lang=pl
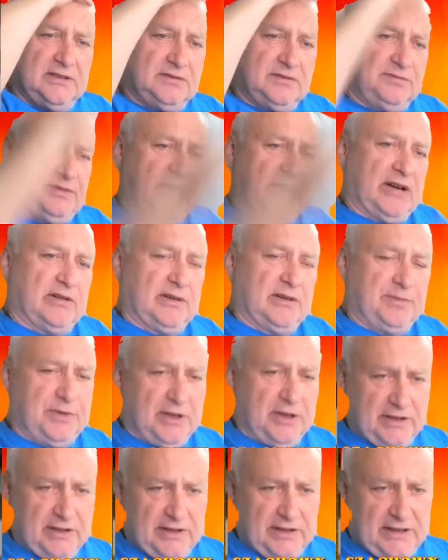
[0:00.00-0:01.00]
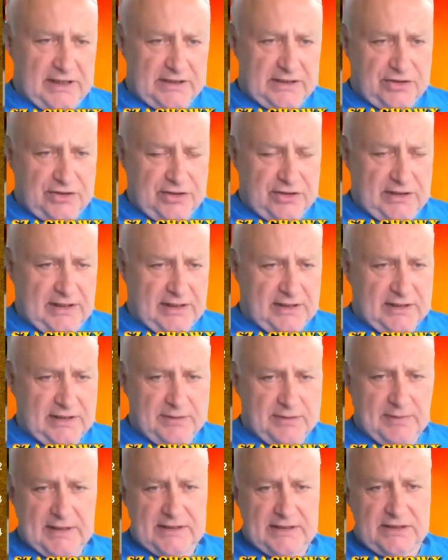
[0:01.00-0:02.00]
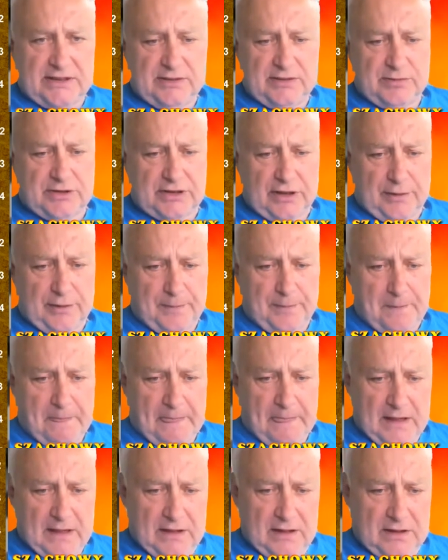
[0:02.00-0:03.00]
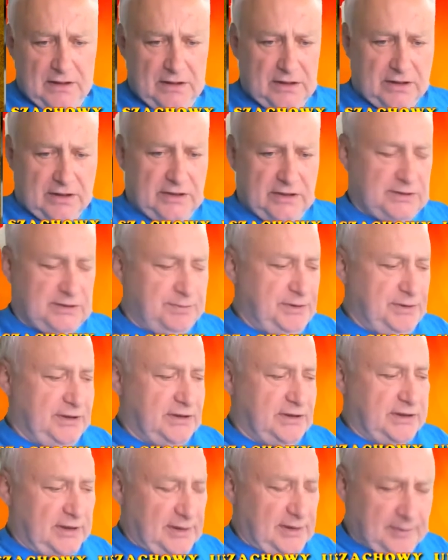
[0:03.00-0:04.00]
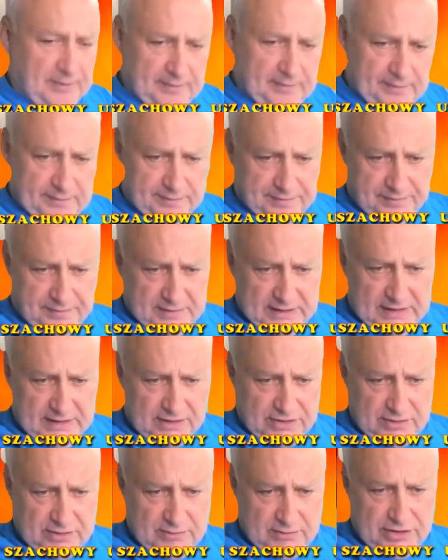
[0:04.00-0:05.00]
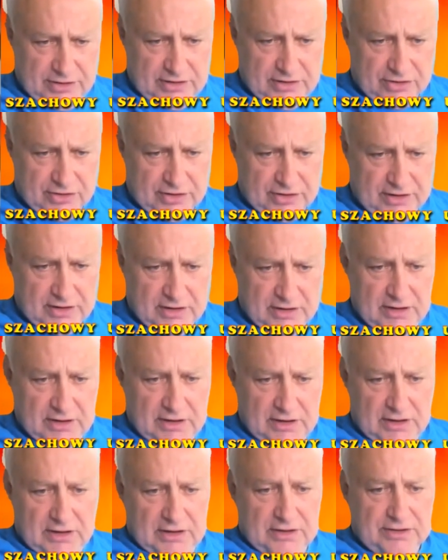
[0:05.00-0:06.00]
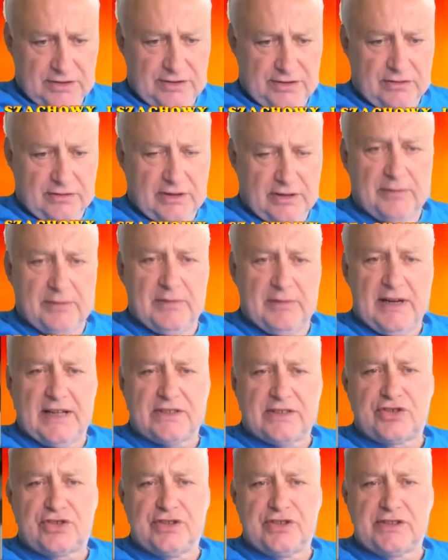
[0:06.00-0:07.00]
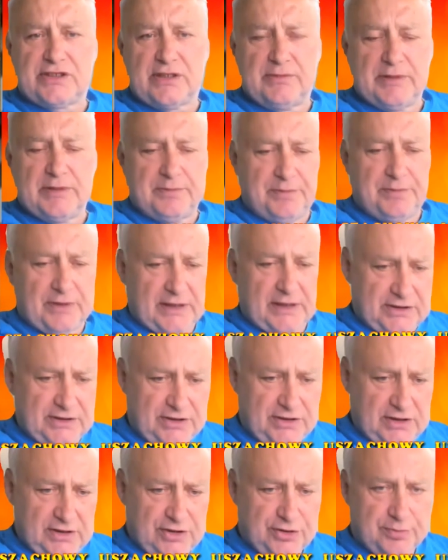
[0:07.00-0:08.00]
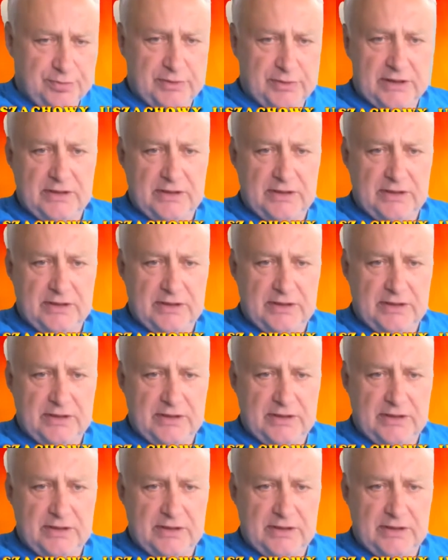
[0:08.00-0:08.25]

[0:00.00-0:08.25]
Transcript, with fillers: Białe piony na skrzydle hetmańskim są rozbite. Także myślę, że z ruchem A3 sobie poradziliśmy.